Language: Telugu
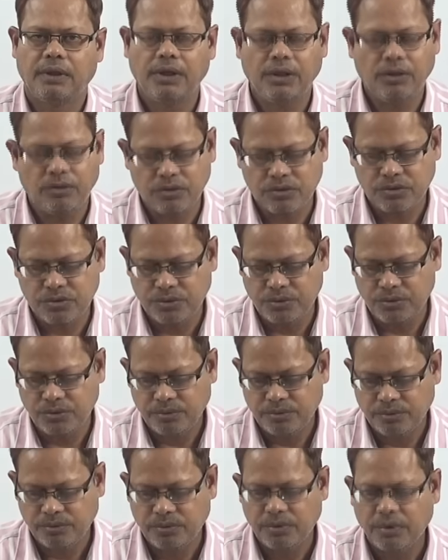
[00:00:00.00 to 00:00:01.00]
ఈరోజు
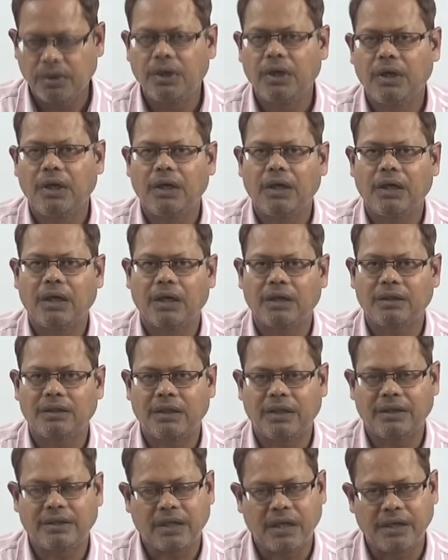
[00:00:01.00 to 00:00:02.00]

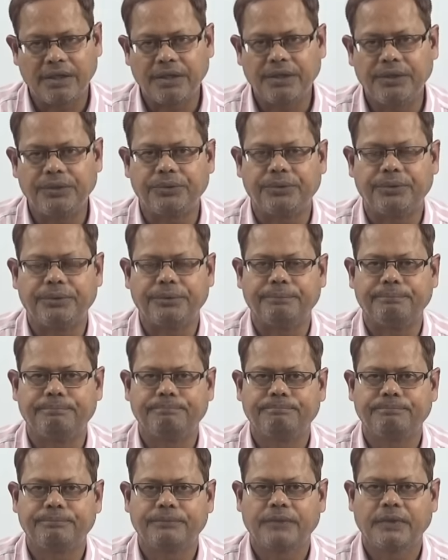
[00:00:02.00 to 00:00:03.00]
దట్ కంటిన్యూడ్
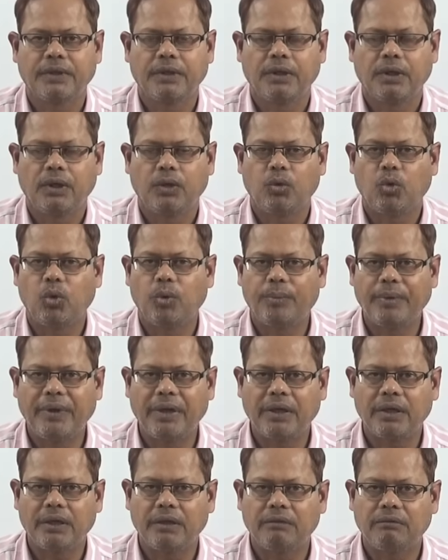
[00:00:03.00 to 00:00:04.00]

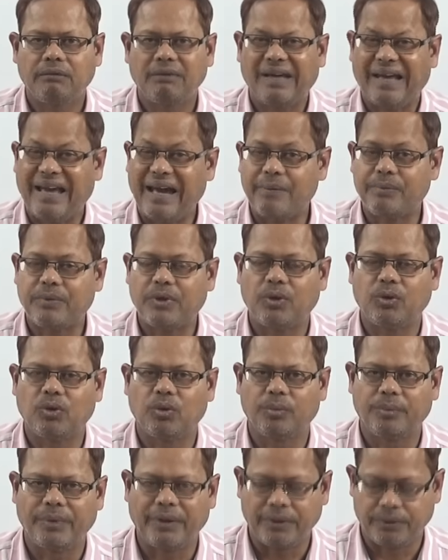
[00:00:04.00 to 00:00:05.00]
ఓపెనింగ్ గ్యాప్ డౌన్
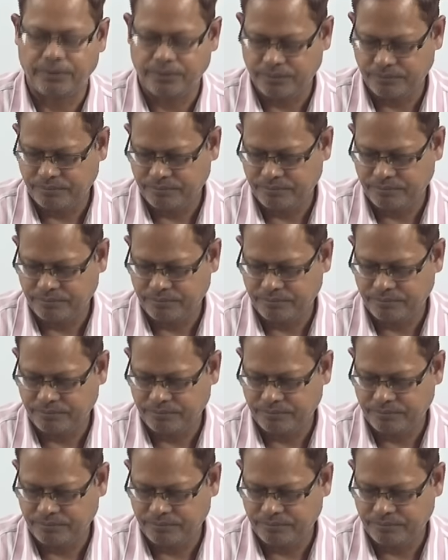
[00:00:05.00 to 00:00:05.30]
ఓపెనింగ్